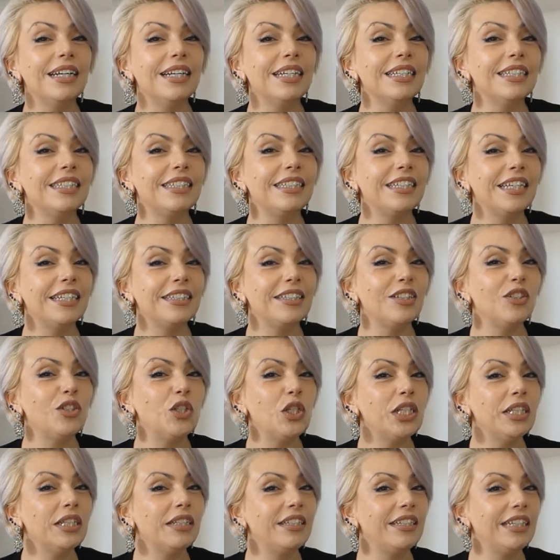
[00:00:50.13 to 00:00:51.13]
siate
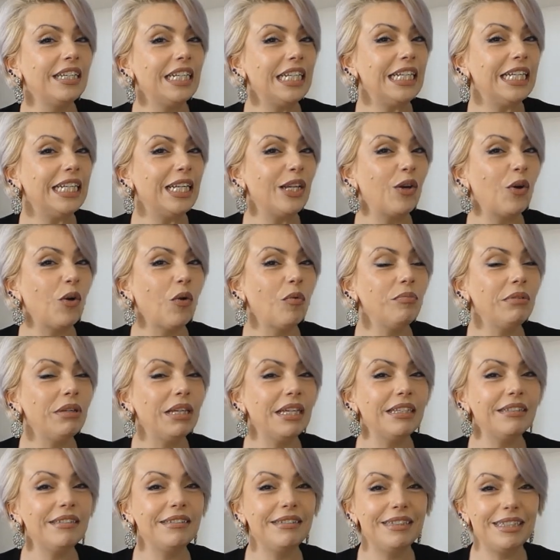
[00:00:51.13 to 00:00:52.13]
gentili nei
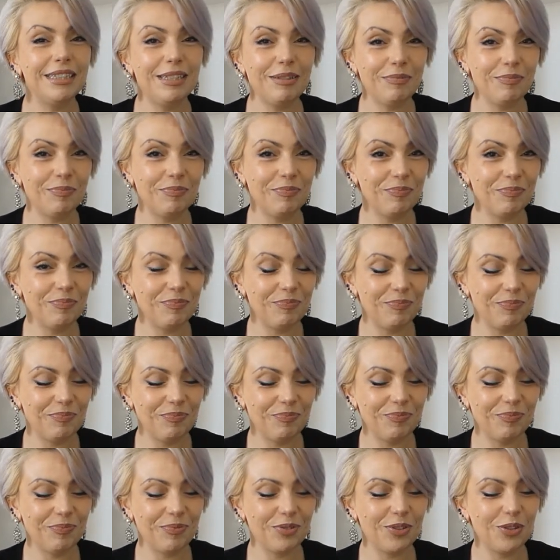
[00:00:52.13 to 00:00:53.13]
commenti
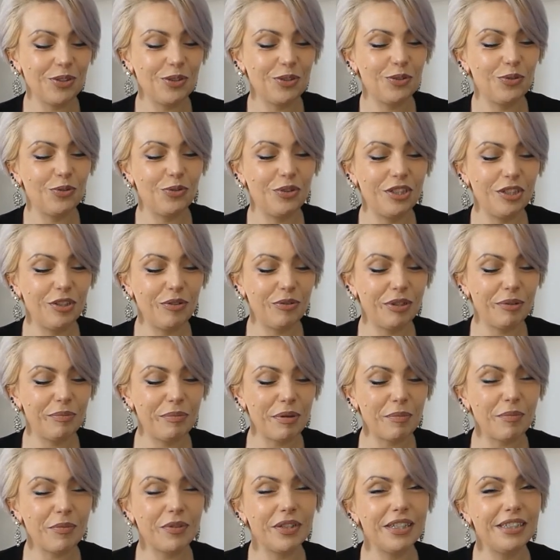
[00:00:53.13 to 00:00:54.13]
tutti noi
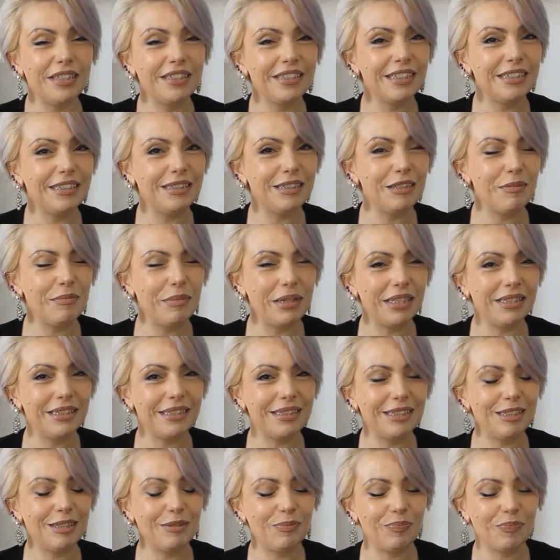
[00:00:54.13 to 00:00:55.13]
abbiamo dei sentimenti
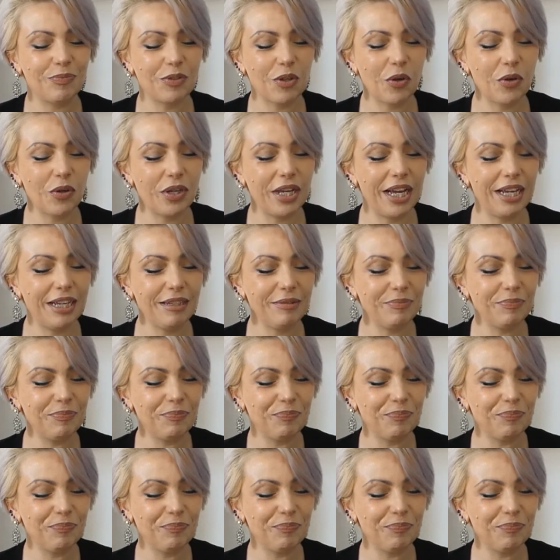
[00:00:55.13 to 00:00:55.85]
ok